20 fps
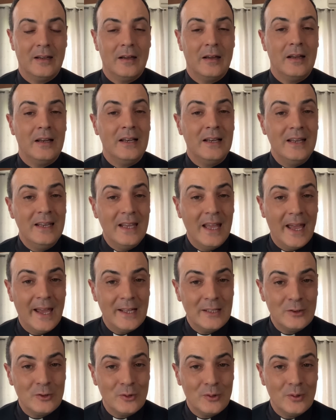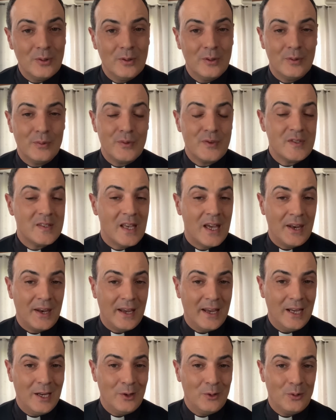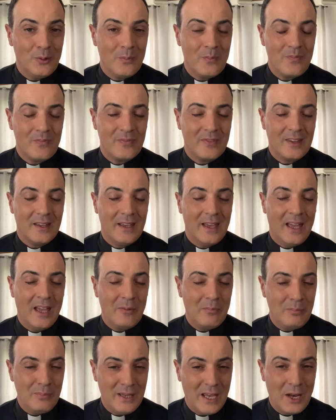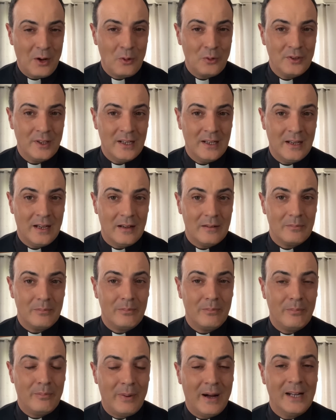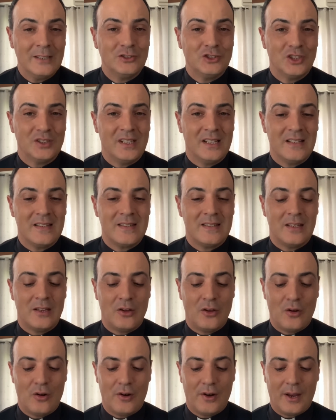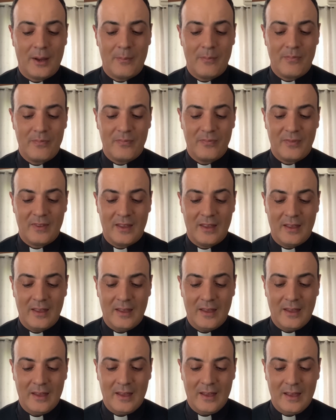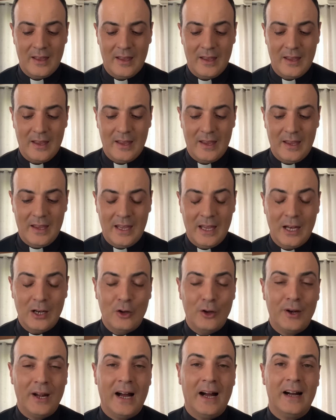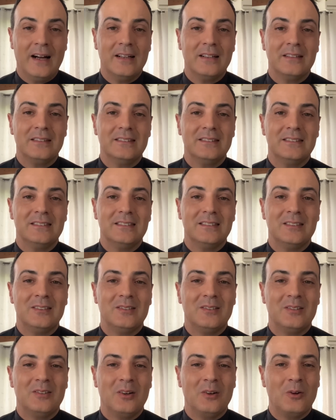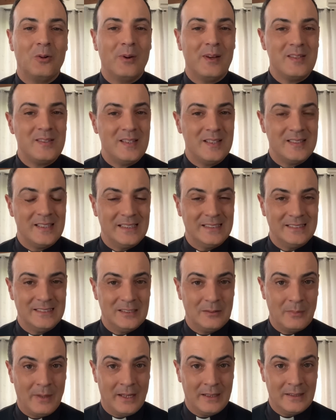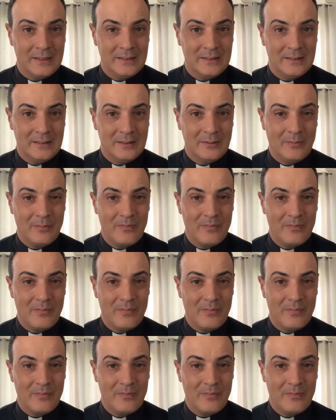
lieto, sereno e pieno della pace del Signore. E allora, con questi sentimenti,